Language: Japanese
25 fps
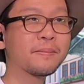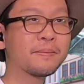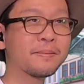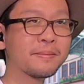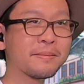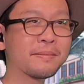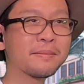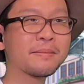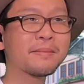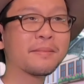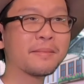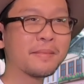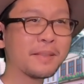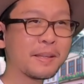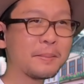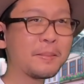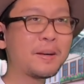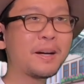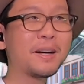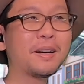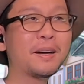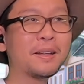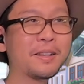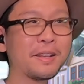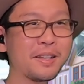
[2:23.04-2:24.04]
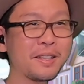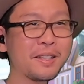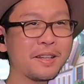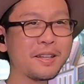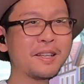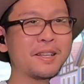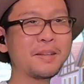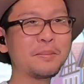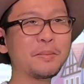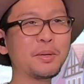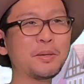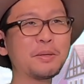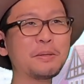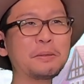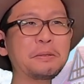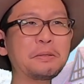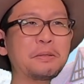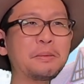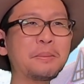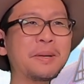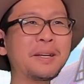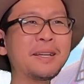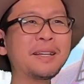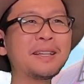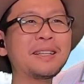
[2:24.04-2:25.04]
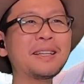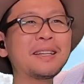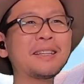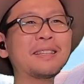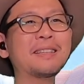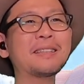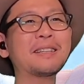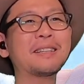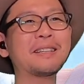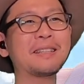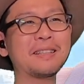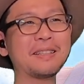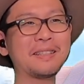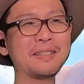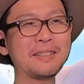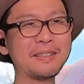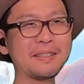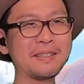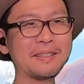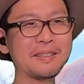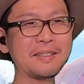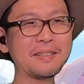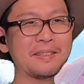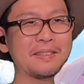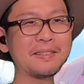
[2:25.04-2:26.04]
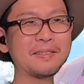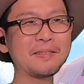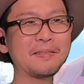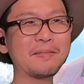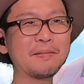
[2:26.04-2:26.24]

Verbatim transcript: うん、まあね、もう有名なんだね。